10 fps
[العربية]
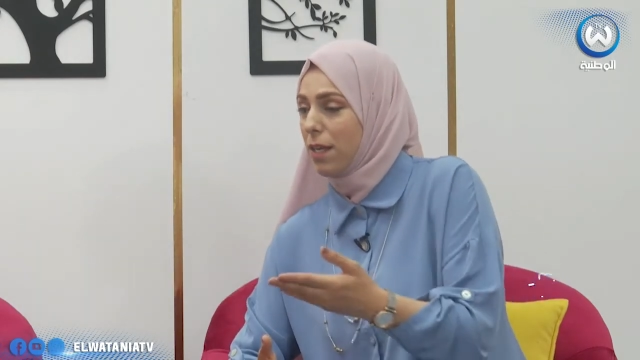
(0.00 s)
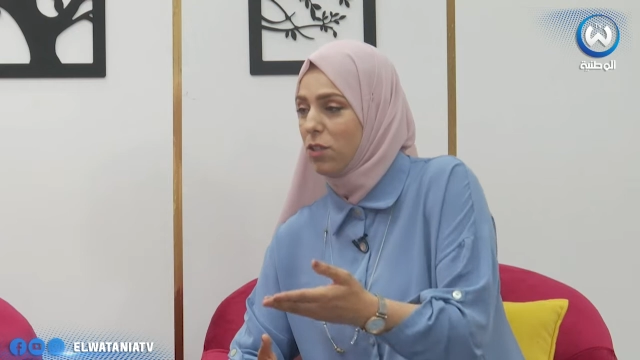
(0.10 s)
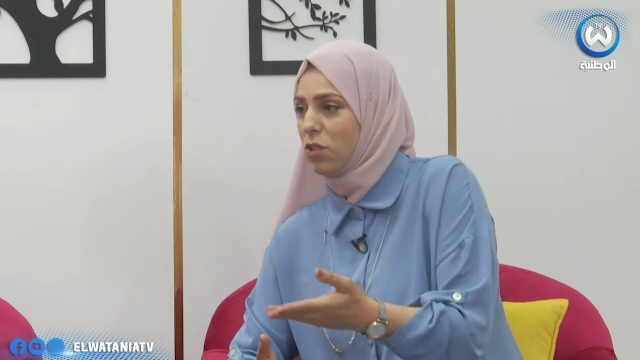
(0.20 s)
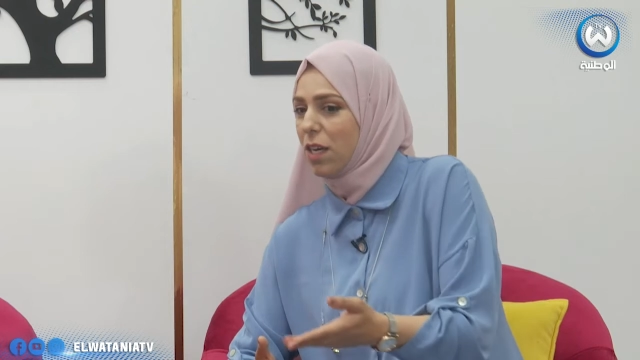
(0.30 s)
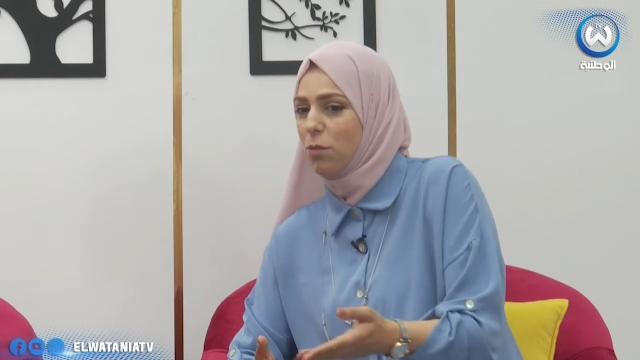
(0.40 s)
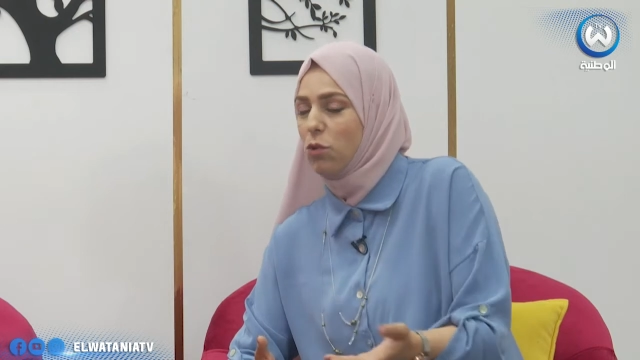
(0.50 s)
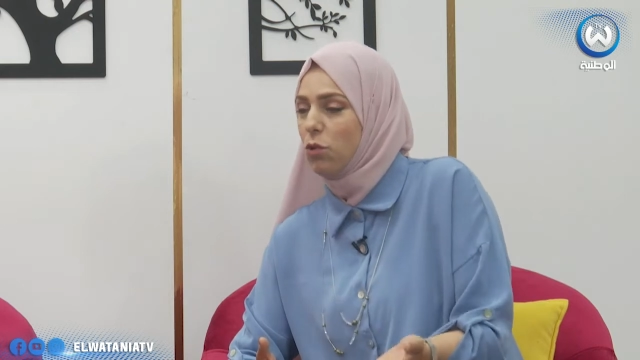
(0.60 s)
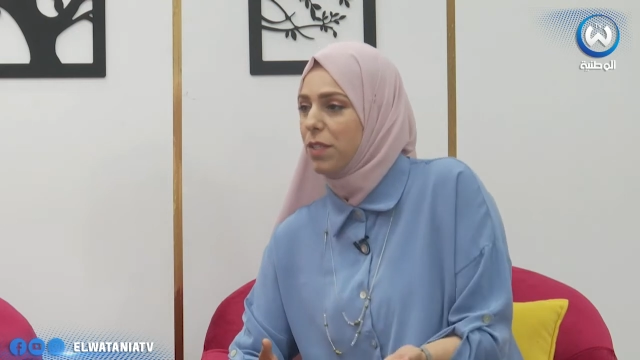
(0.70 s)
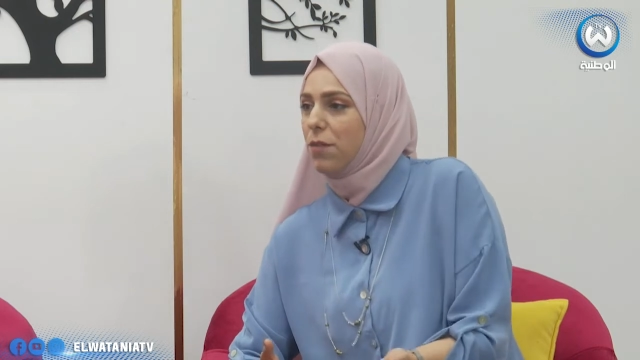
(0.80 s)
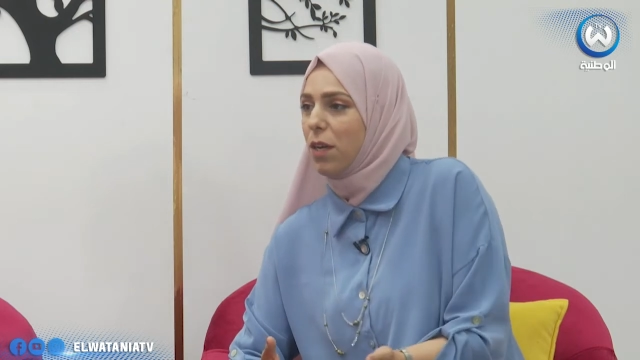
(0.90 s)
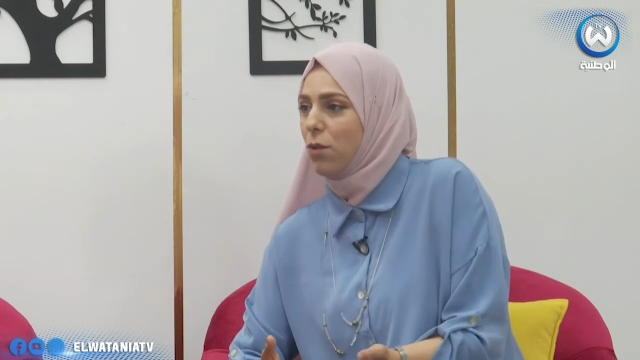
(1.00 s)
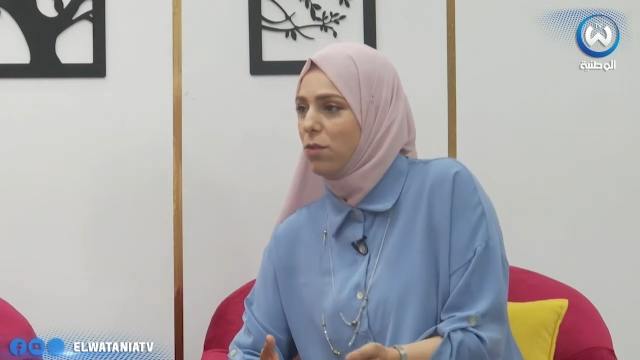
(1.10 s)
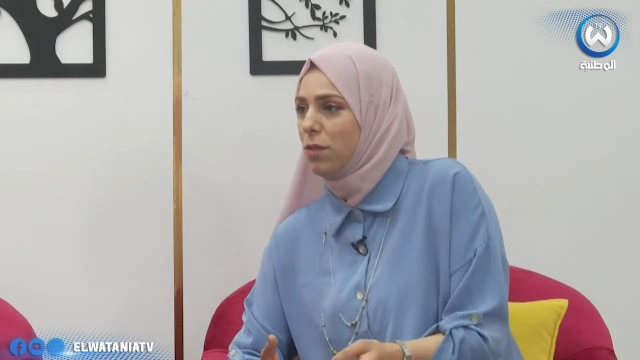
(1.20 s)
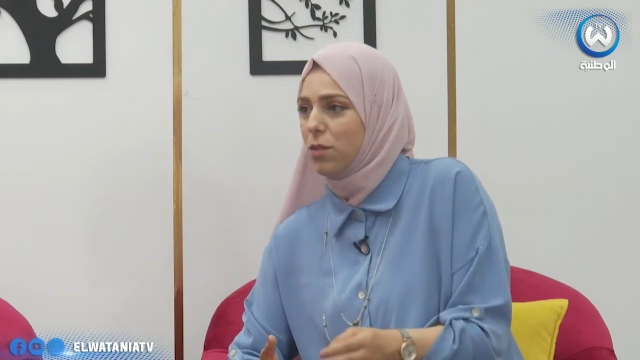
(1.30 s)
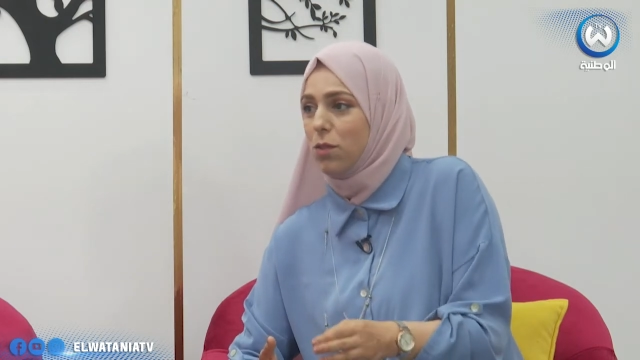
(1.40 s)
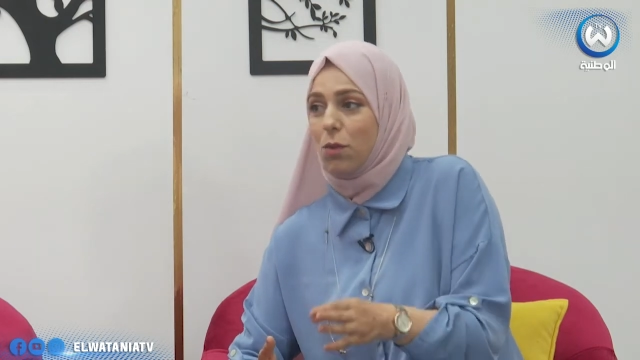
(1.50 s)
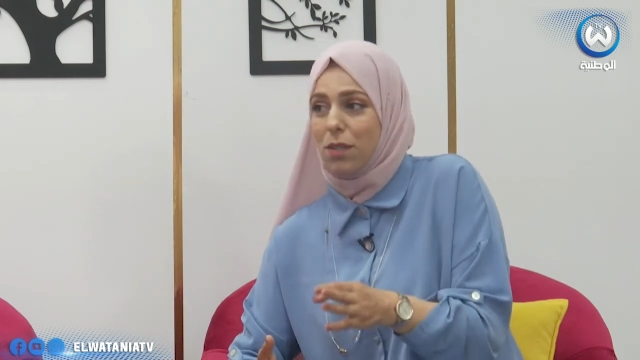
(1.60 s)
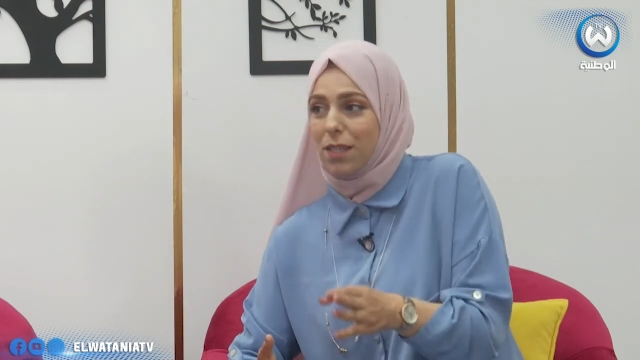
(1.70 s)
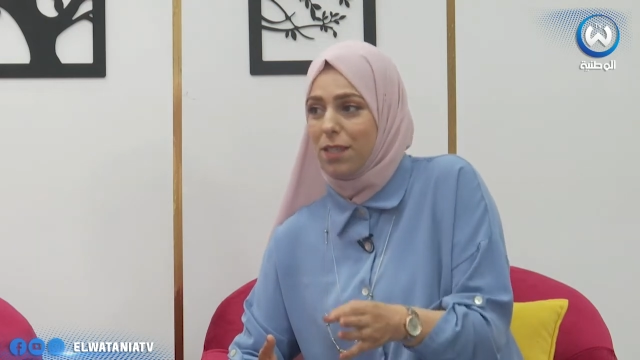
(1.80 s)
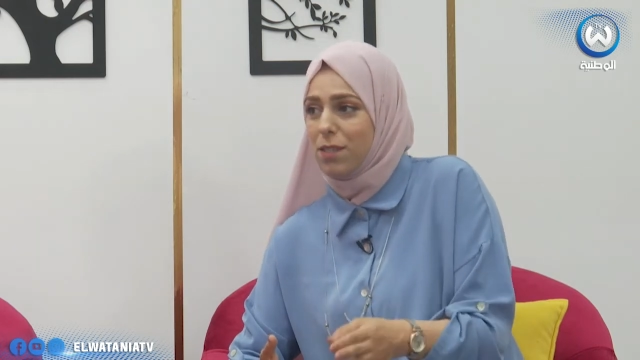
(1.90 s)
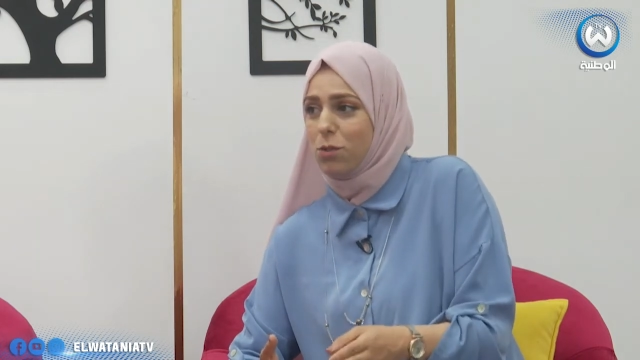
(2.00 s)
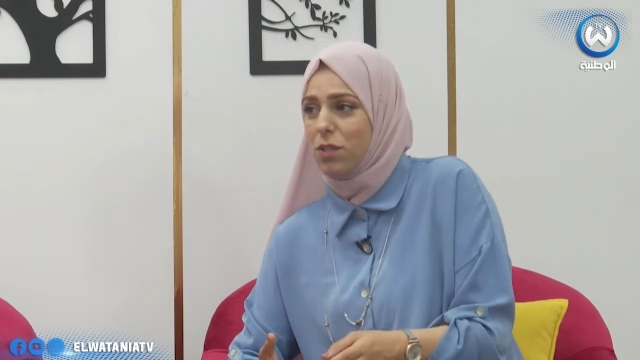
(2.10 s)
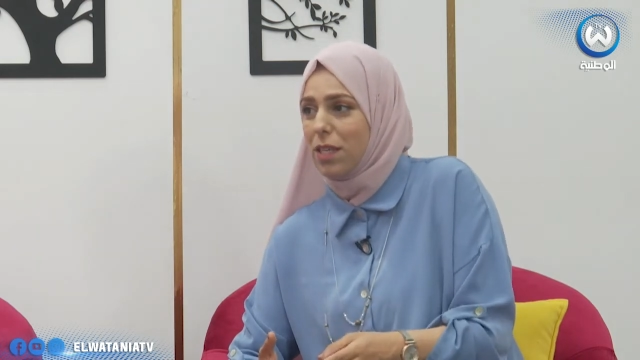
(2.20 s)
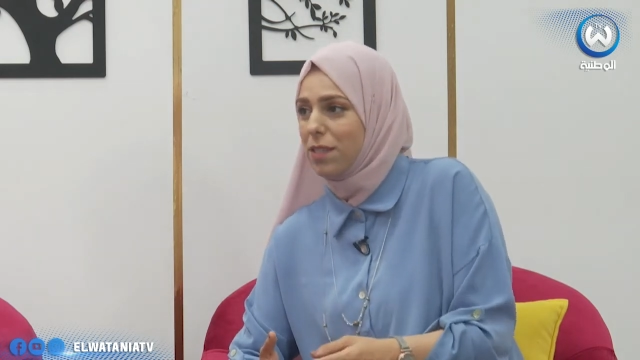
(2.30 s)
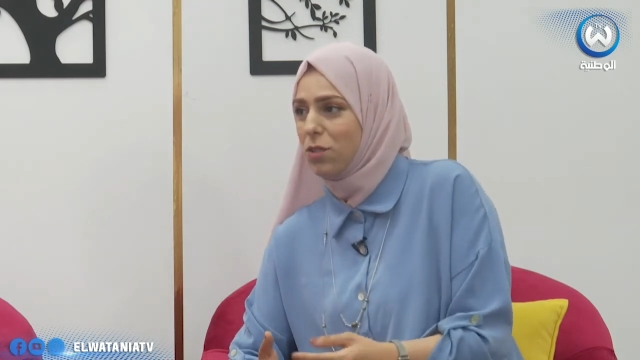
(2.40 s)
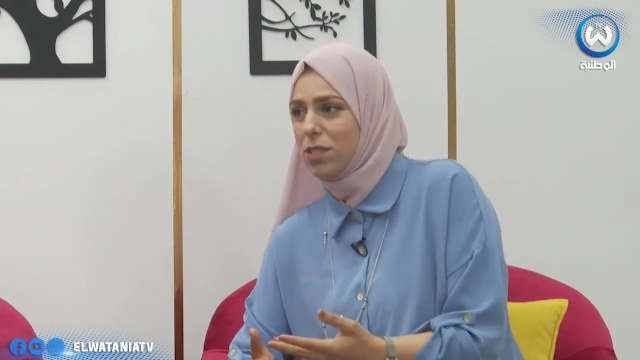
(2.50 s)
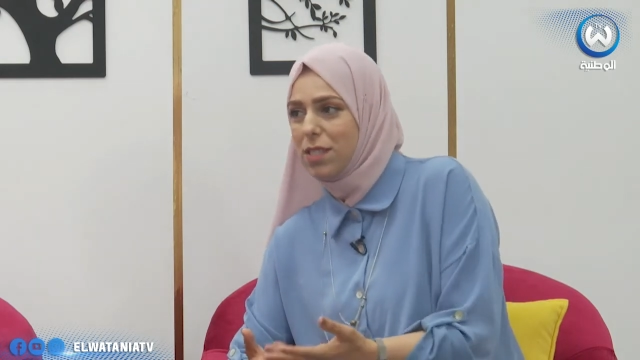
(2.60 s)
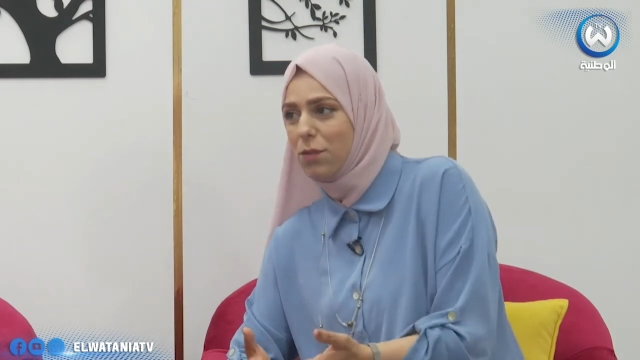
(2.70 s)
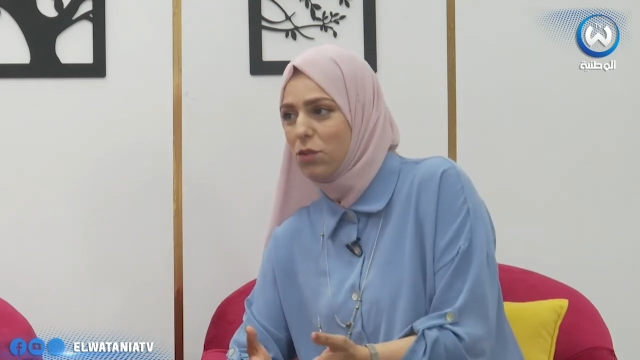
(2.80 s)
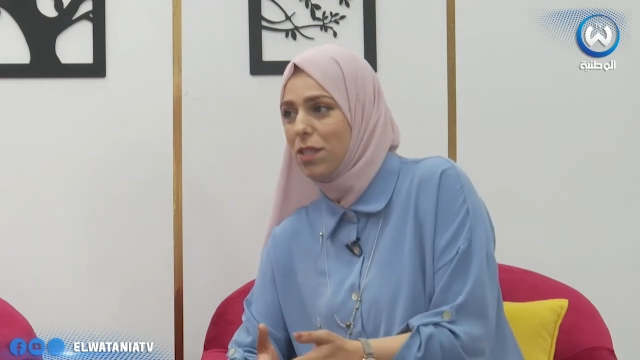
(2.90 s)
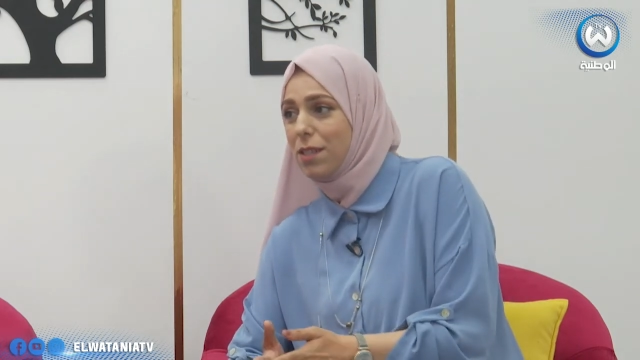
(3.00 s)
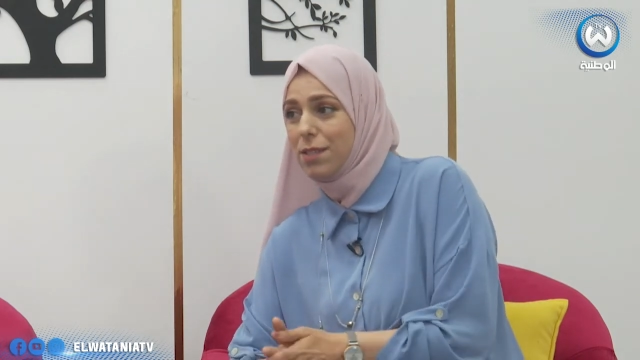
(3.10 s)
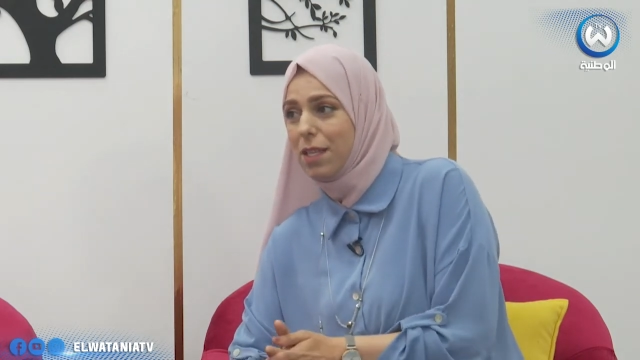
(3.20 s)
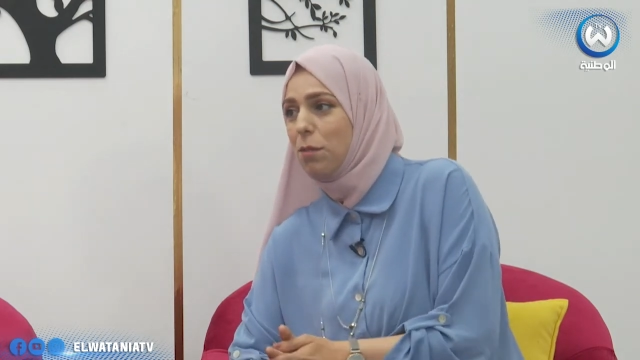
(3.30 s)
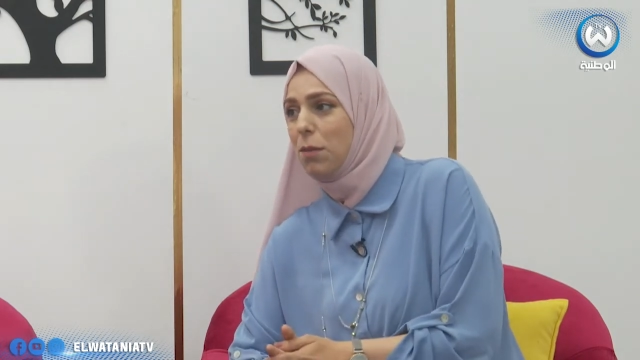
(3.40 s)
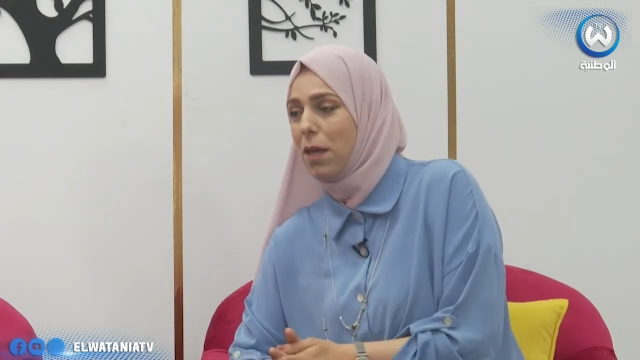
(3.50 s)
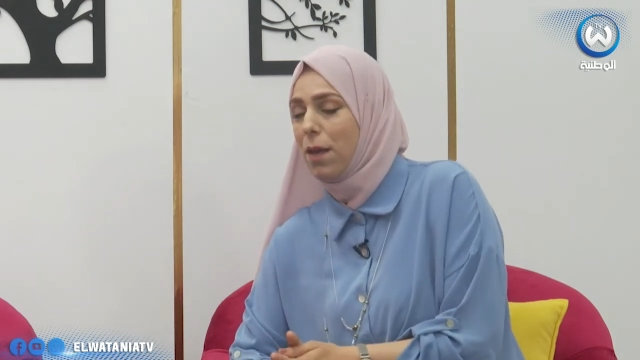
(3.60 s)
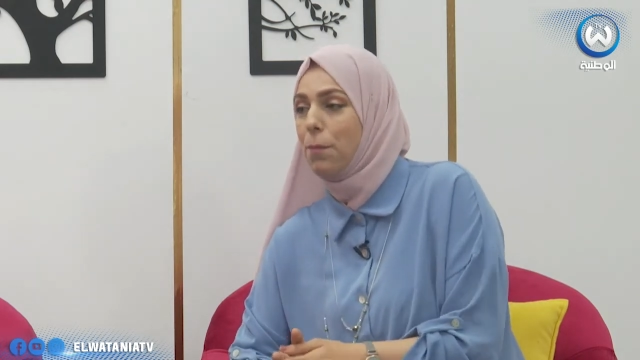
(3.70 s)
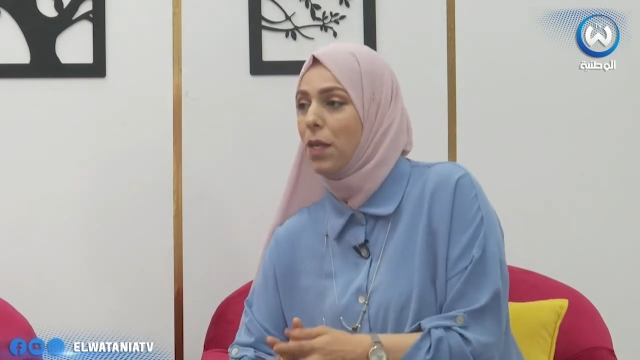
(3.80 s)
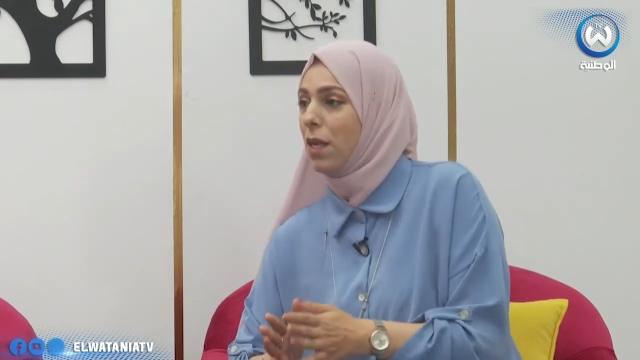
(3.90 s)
انا جينيرالمون يجوني بزاف لا كونسلطاسيون تقول لي انا الزوج تاعي نرجسي كيفاش نقدر نتعامل معاه